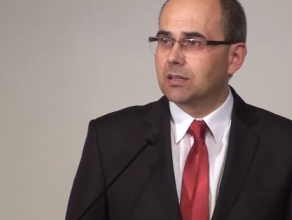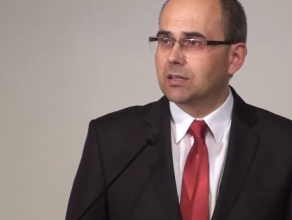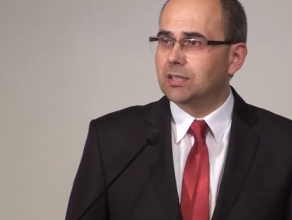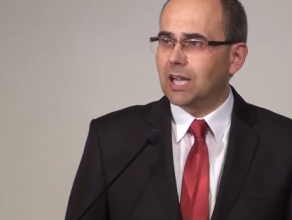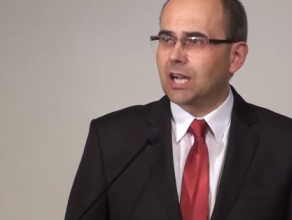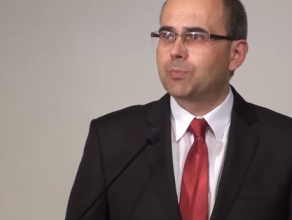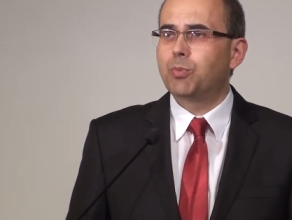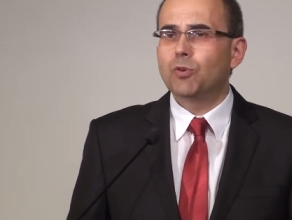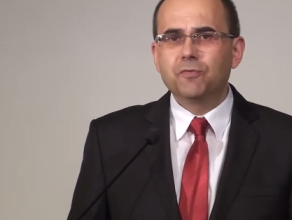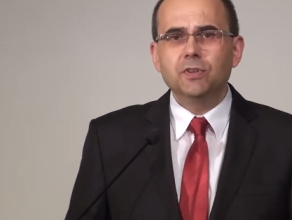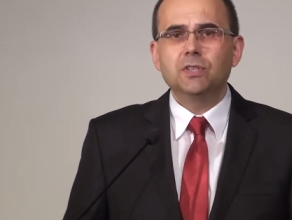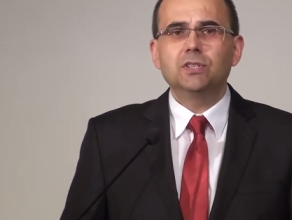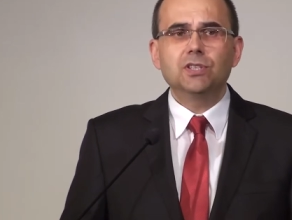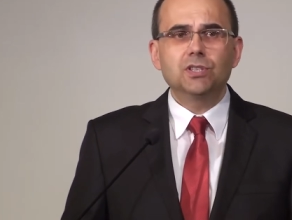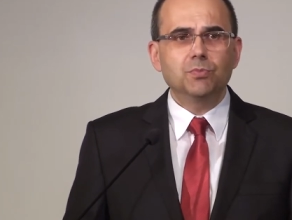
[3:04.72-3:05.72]
jak
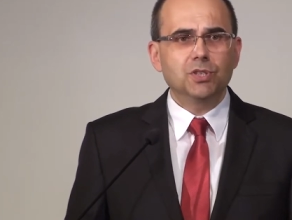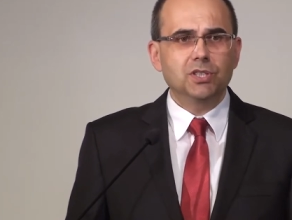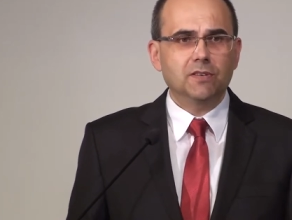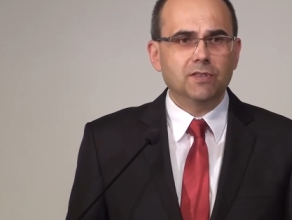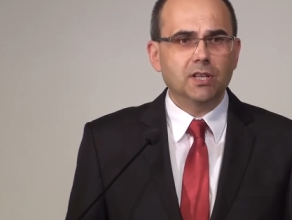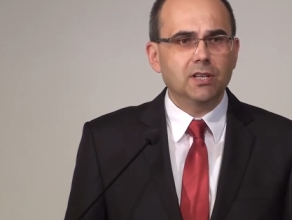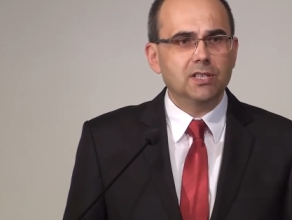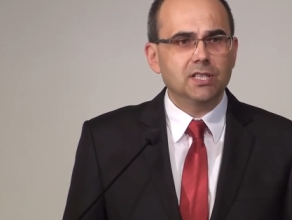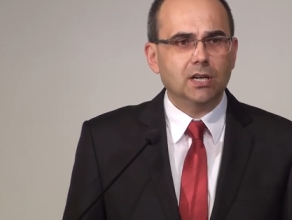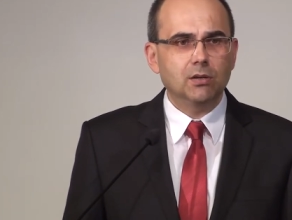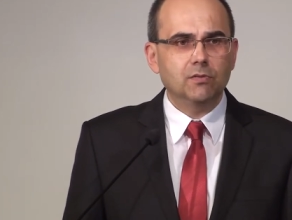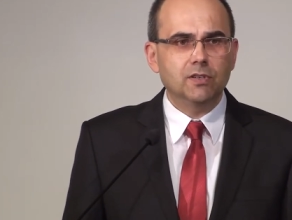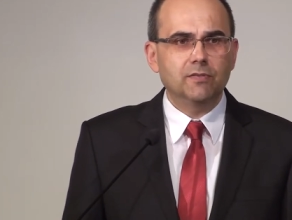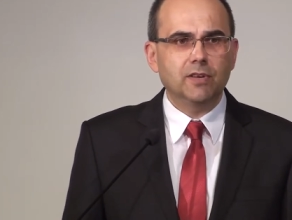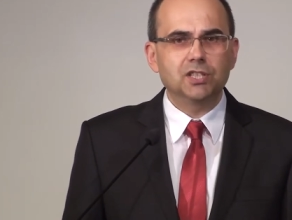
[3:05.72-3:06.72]
powinniśmy się wtedy
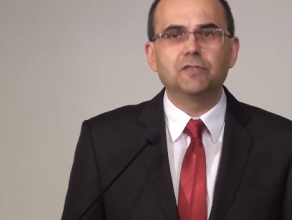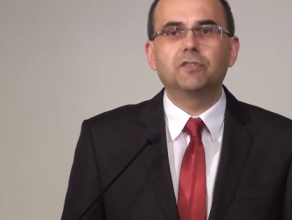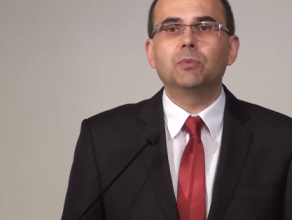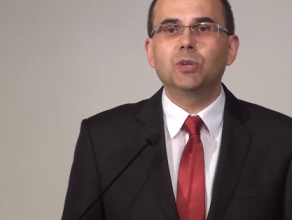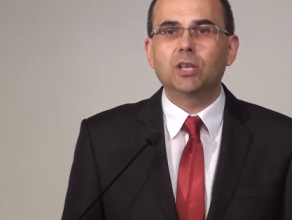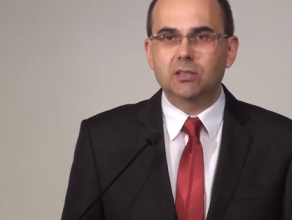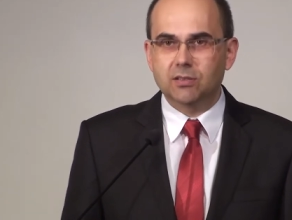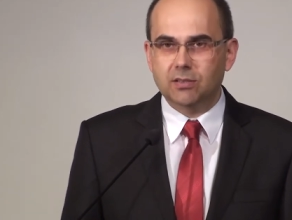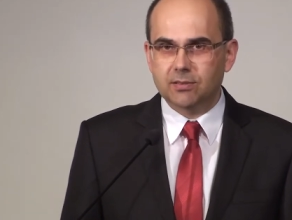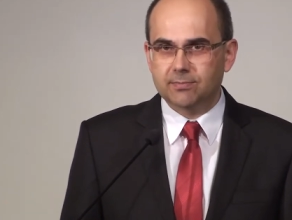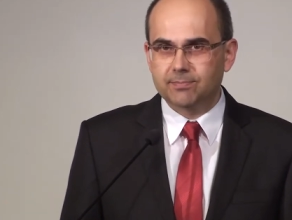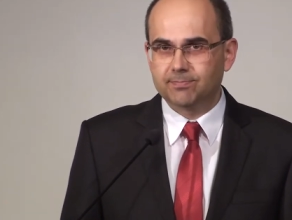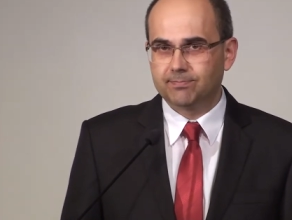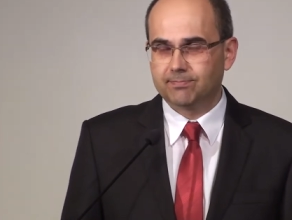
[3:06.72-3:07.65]
zachowywać. Wiem jedno: